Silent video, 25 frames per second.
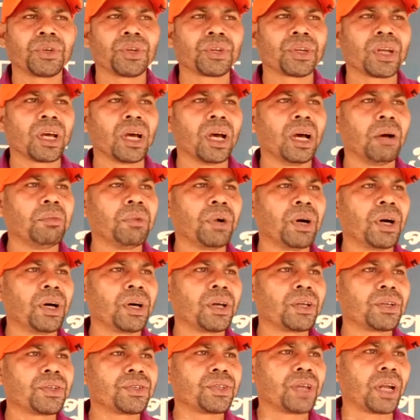এটা আমার
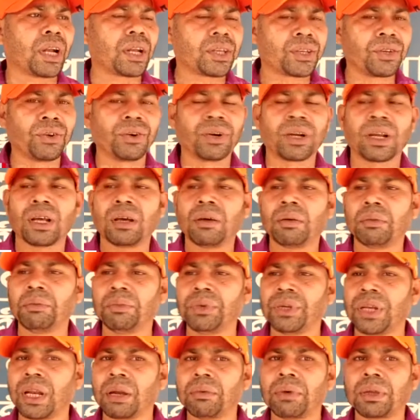জানা ছিল না আমি
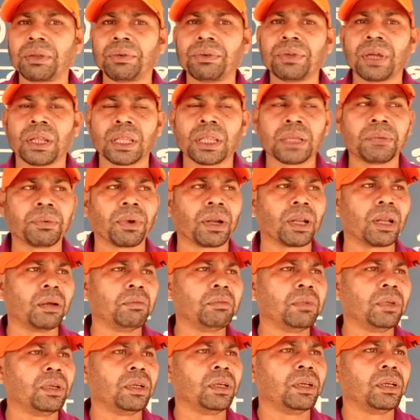মিটিংয়ের মাধ্যমে জানতে পারলাম
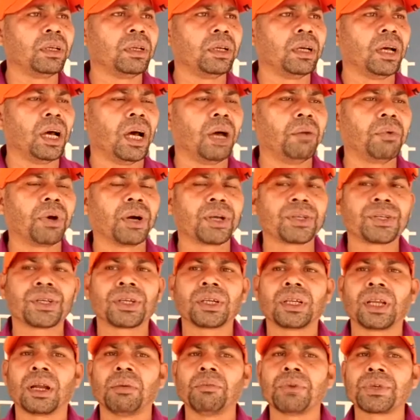আমার কাছে
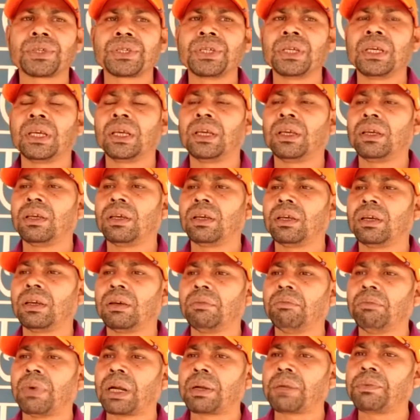গ্রামবাসী
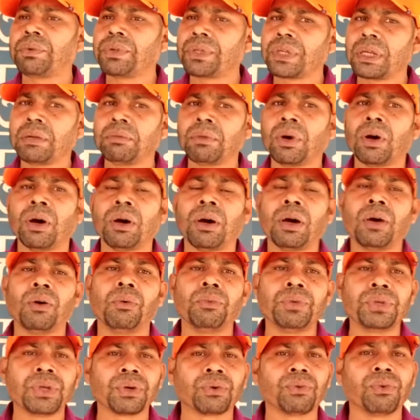মাতিয়েছেন বা
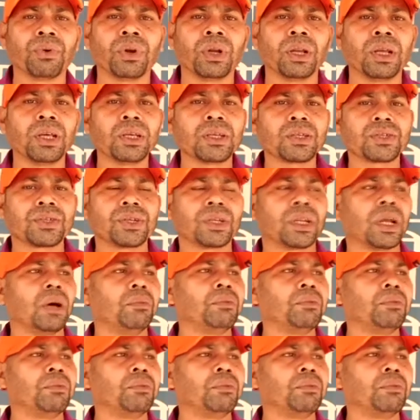অভিযোগ করলে সেটা